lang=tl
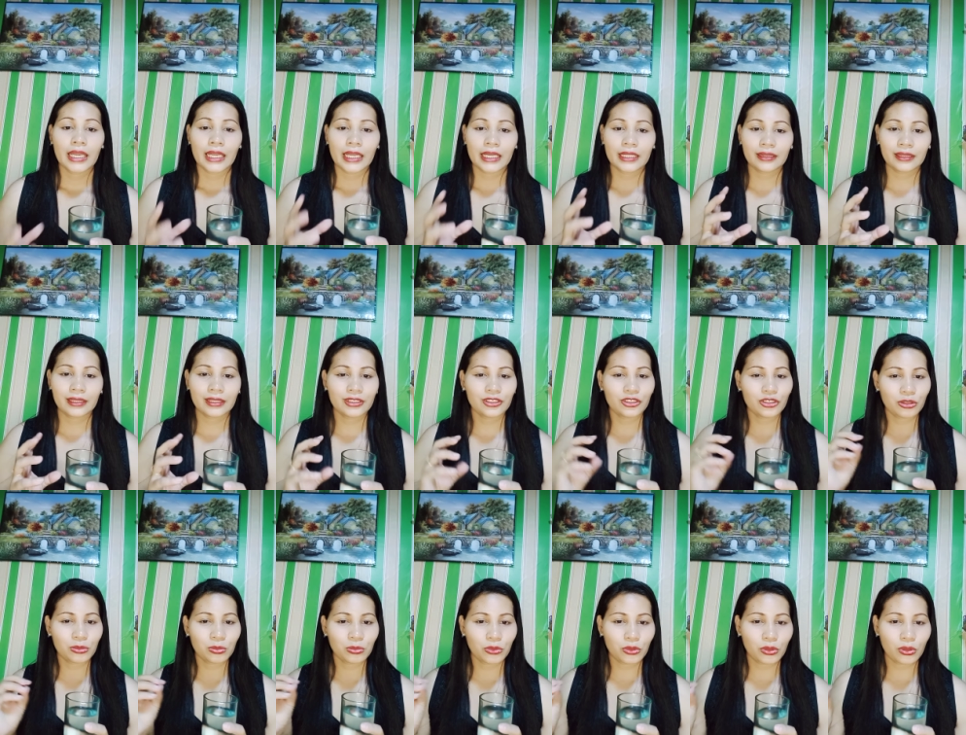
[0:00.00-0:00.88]

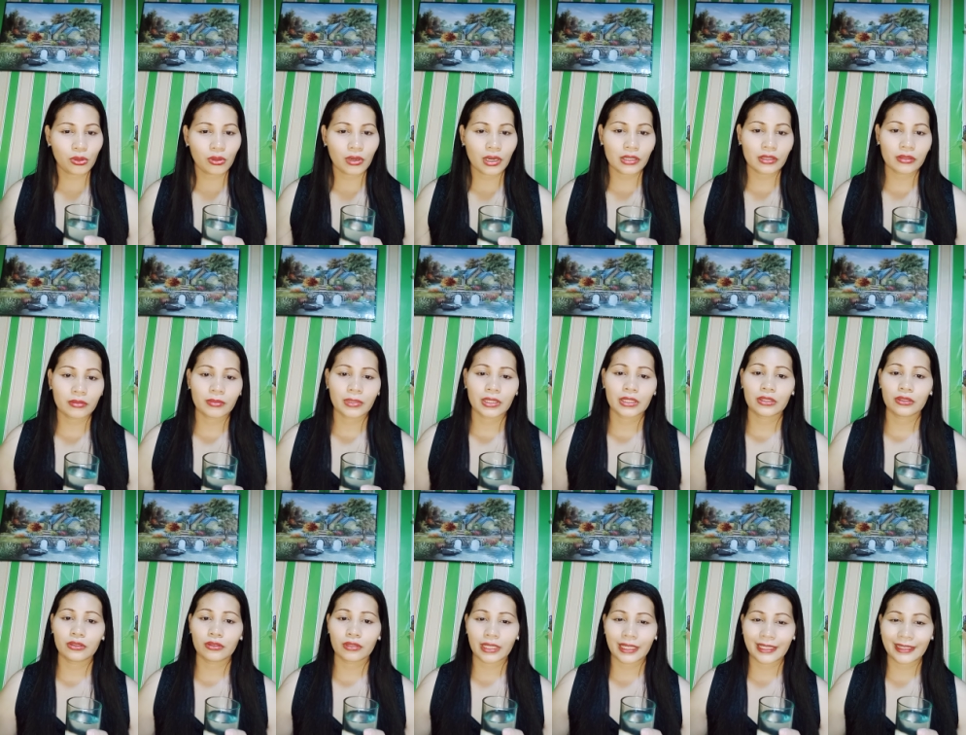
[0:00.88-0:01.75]
Intention mo kung ano
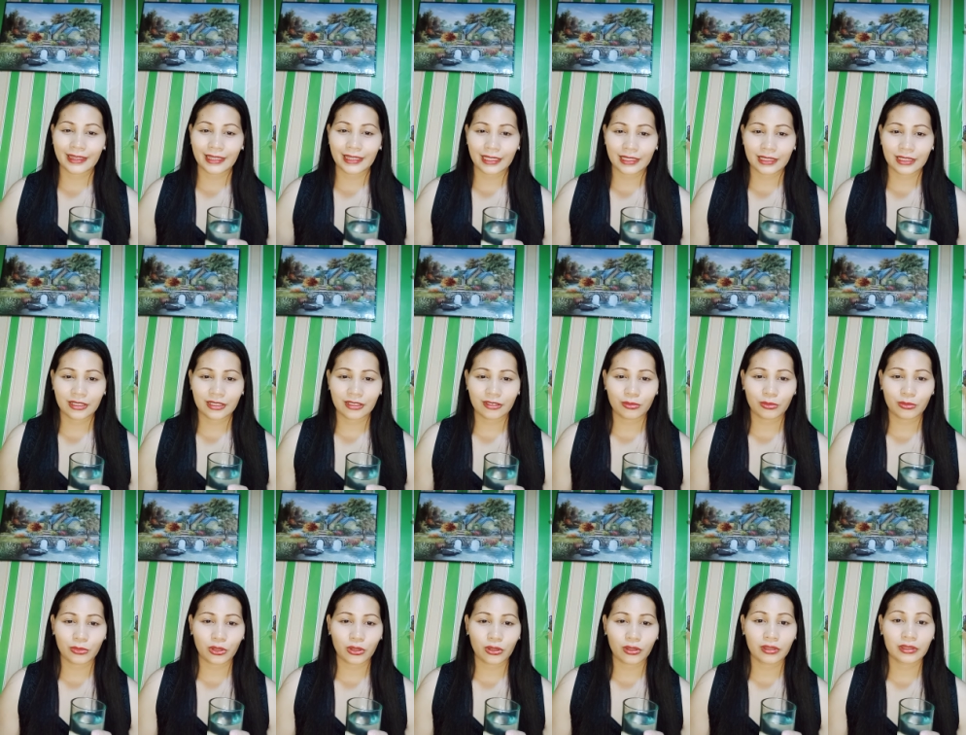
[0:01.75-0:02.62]
man yung intention
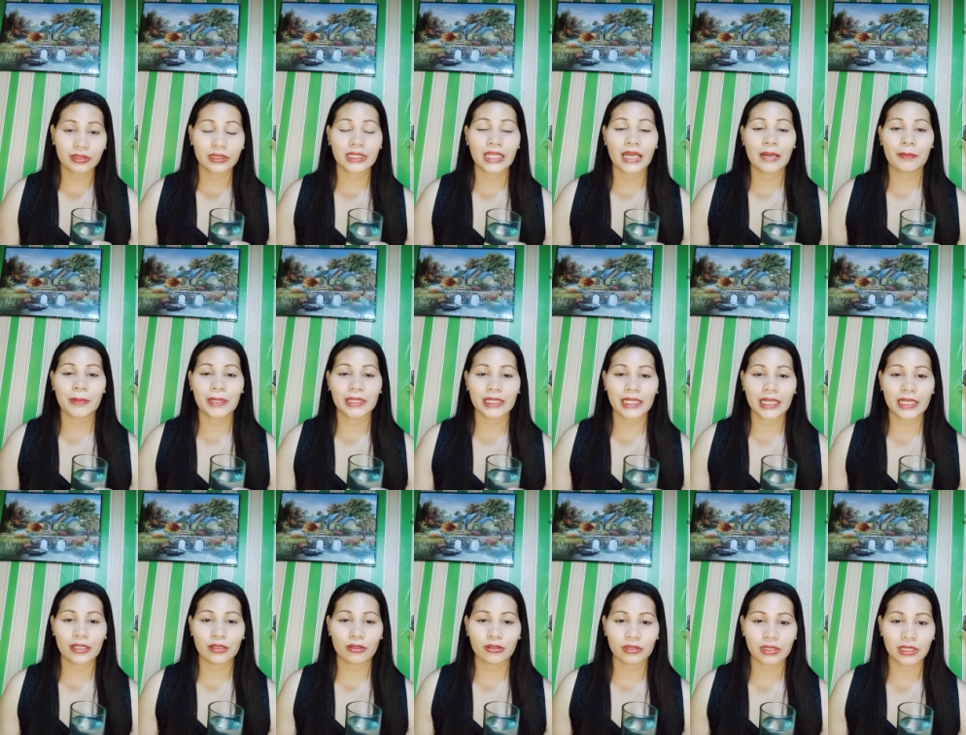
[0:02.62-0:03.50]
mo. Dapat
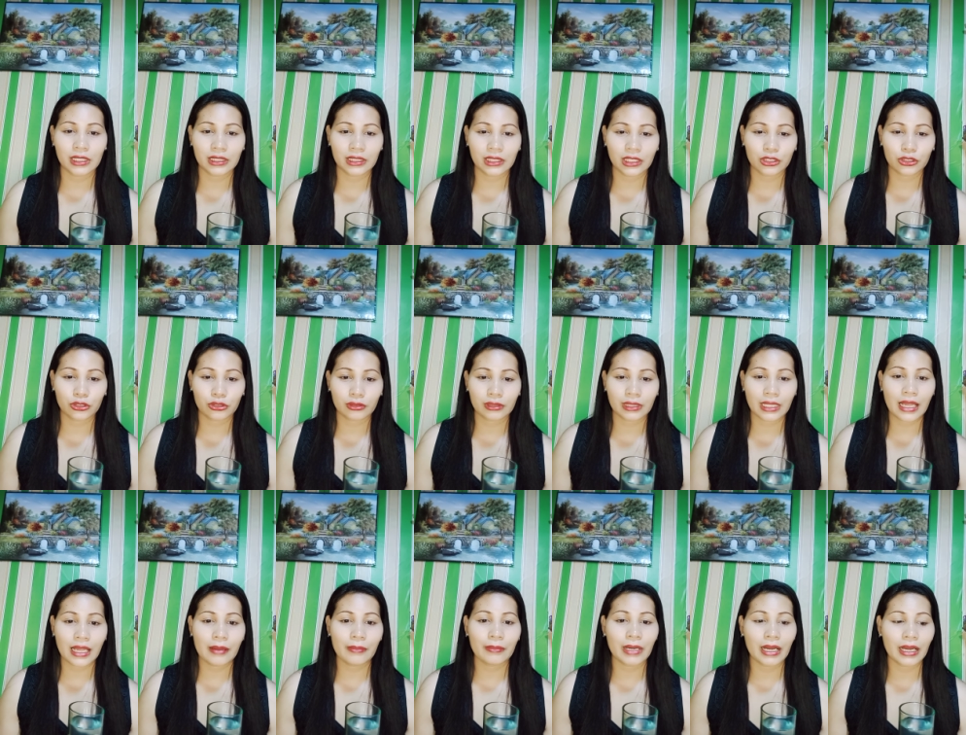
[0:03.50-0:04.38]
ay good intention
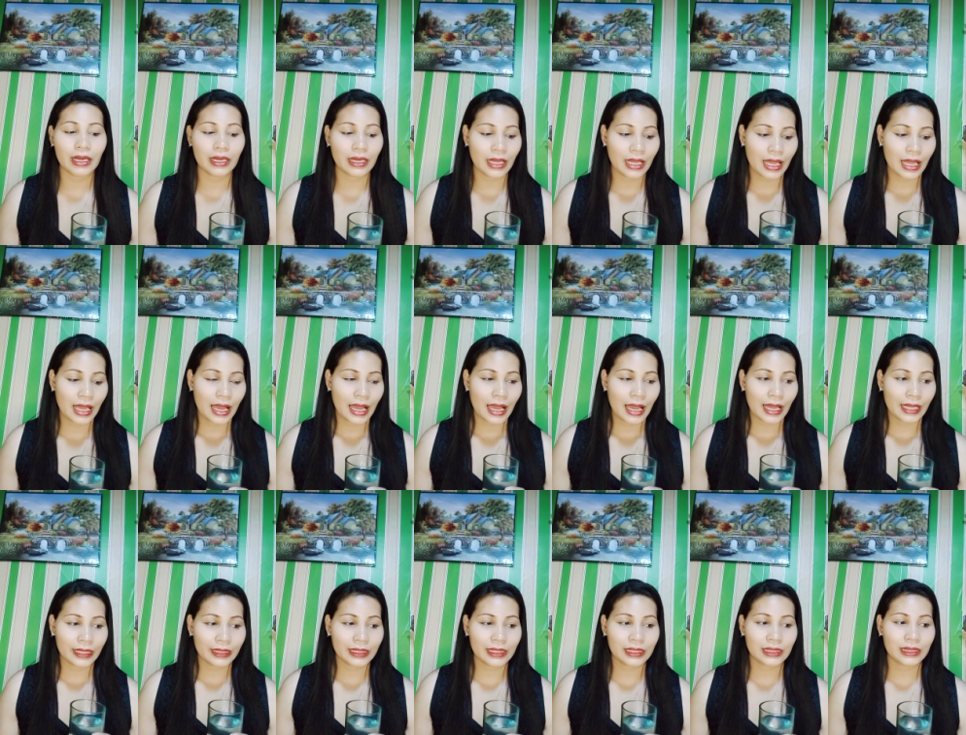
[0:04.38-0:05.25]
lamang
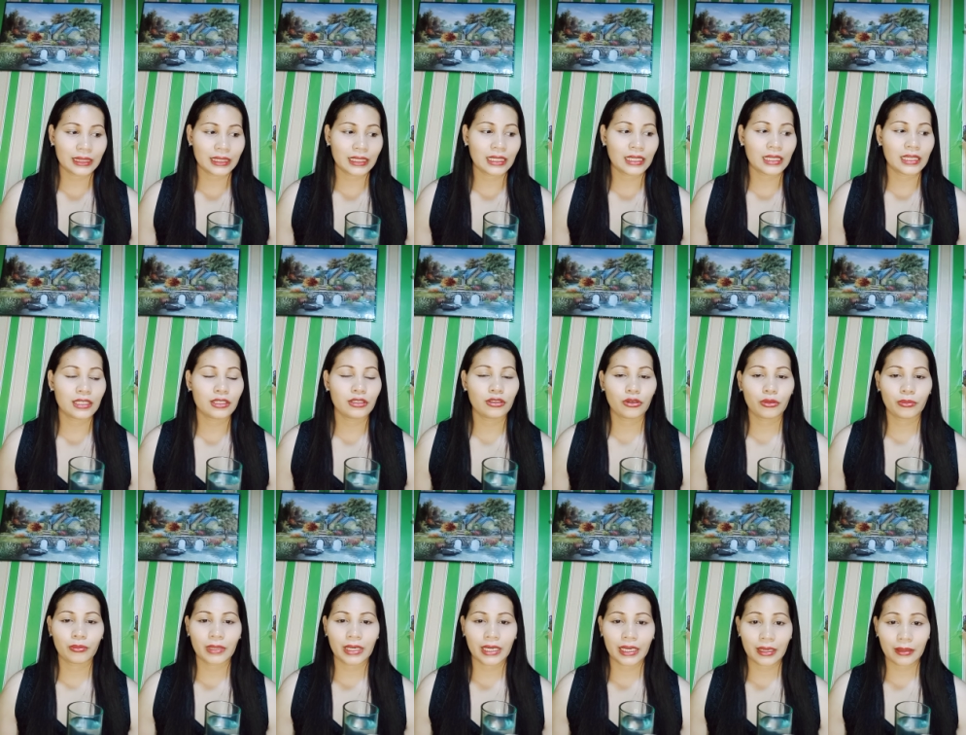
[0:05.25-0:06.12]
at hindi
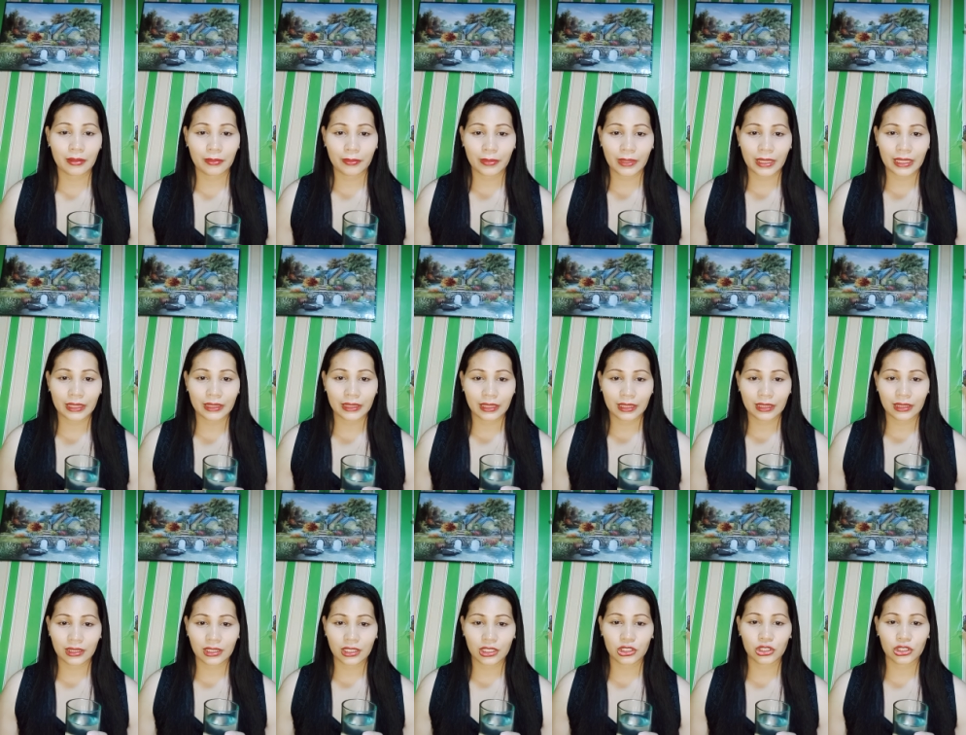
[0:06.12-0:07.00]
yung mga bad
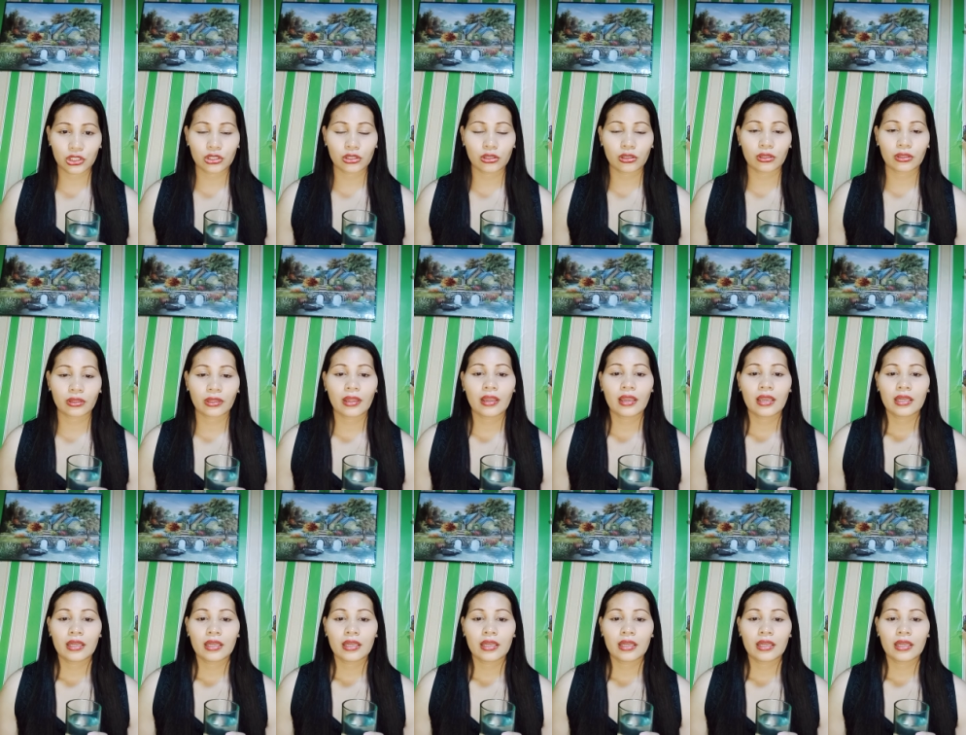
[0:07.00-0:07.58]
intention.